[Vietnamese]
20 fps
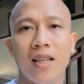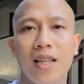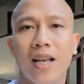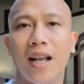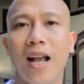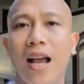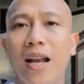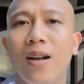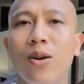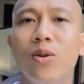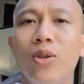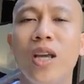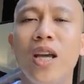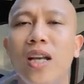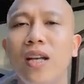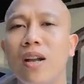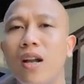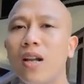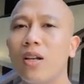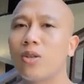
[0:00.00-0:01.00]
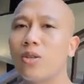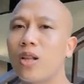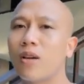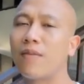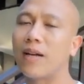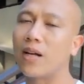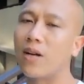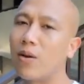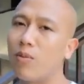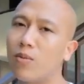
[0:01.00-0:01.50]
thì cái đầu tiên đó là chúng ta
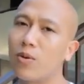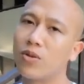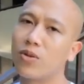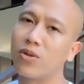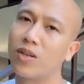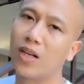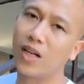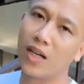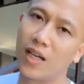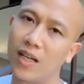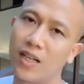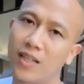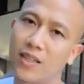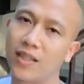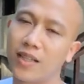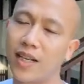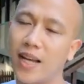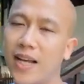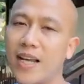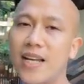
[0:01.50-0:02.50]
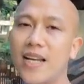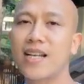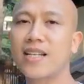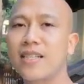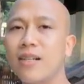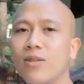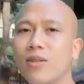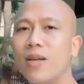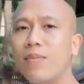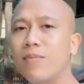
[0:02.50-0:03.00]
phải có một uh, cái kỹ năng
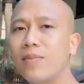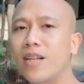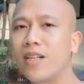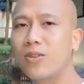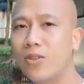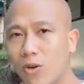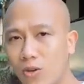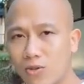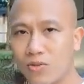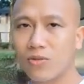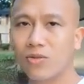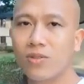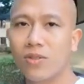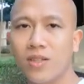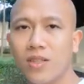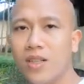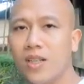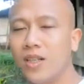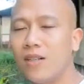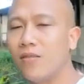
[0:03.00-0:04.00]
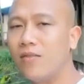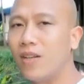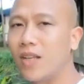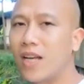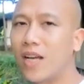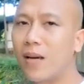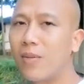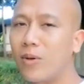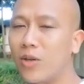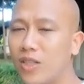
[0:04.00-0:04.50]
giao tiếp rất tốt với
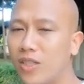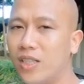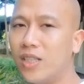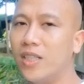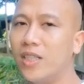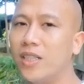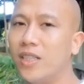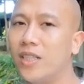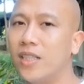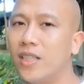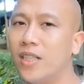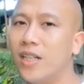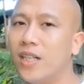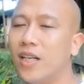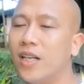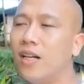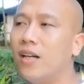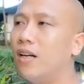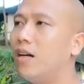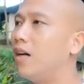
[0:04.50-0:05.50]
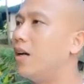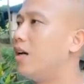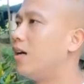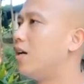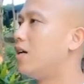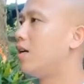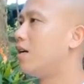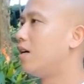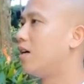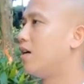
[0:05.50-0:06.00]
tất cả mọi người
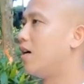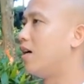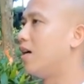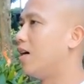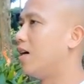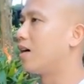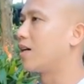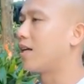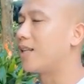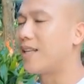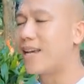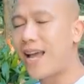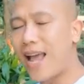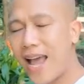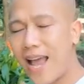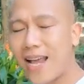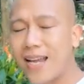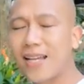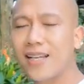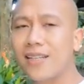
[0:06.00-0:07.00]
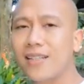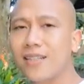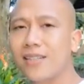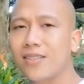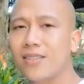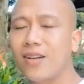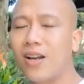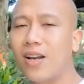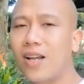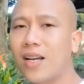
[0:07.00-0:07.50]
uh, cái thứ hai
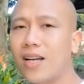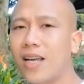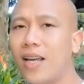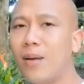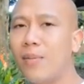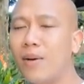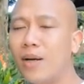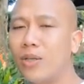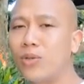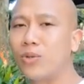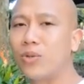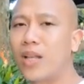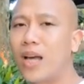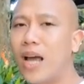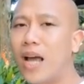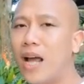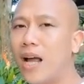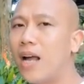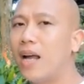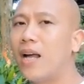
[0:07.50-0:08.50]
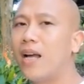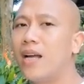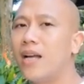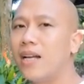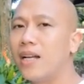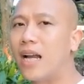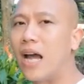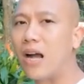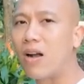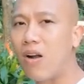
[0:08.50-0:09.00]
đó là khi mà chúng ta
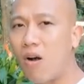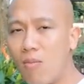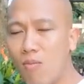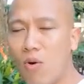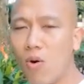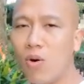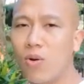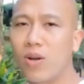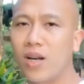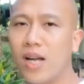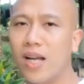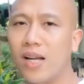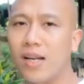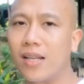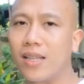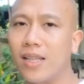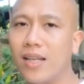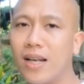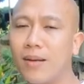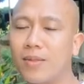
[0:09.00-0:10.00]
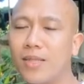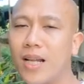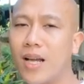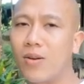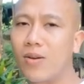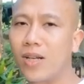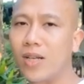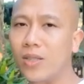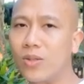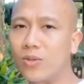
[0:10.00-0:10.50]
đã có mối quan hệ rồi thì làm
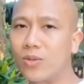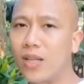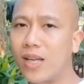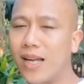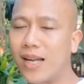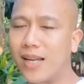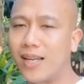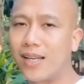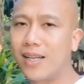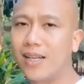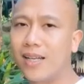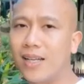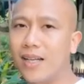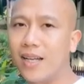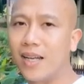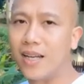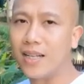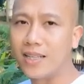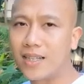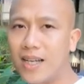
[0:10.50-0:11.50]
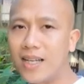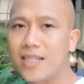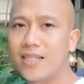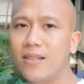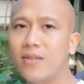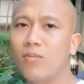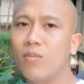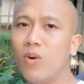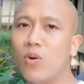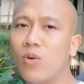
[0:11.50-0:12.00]
sao để chúng ta uh, gây
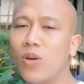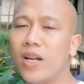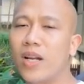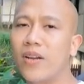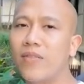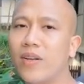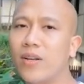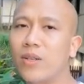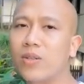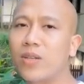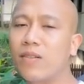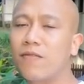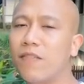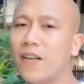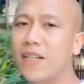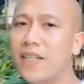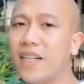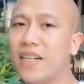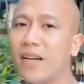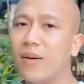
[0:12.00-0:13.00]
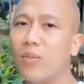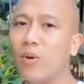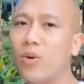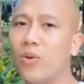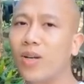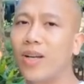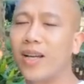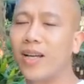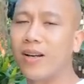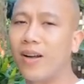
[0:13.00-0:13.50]
dựng mối quan hệ và chúng ta phát triển cái mối
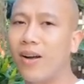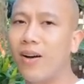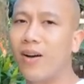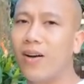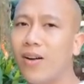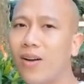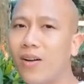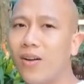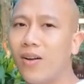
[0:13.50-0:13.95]
quan hệ đó